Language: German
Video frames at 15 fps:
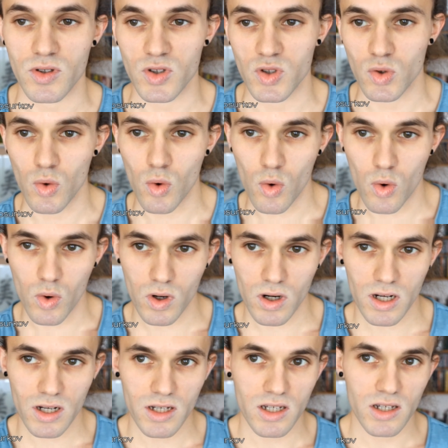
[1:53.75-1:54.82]
So
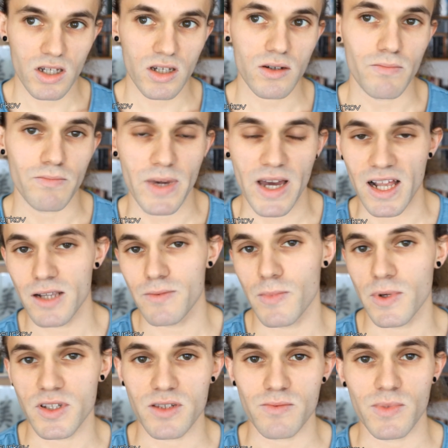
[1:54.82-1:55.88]
behält
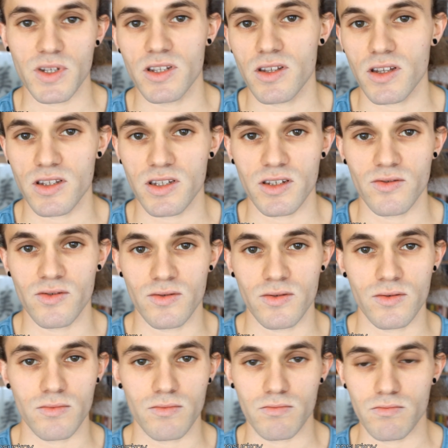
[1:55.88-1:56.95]
man diesen
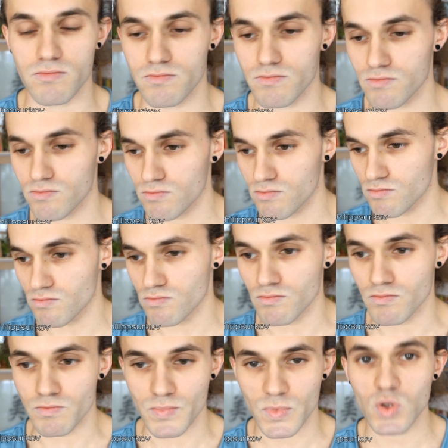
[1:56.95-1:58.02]
meditativen
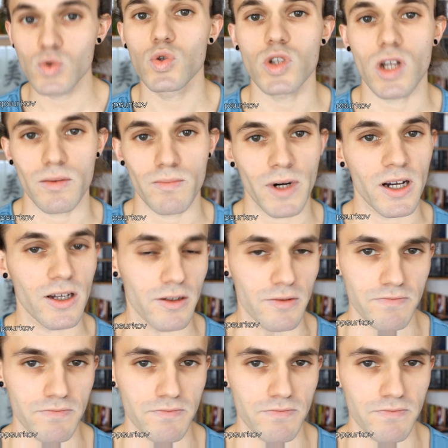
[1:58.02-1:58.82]
ähm, Zustand bei.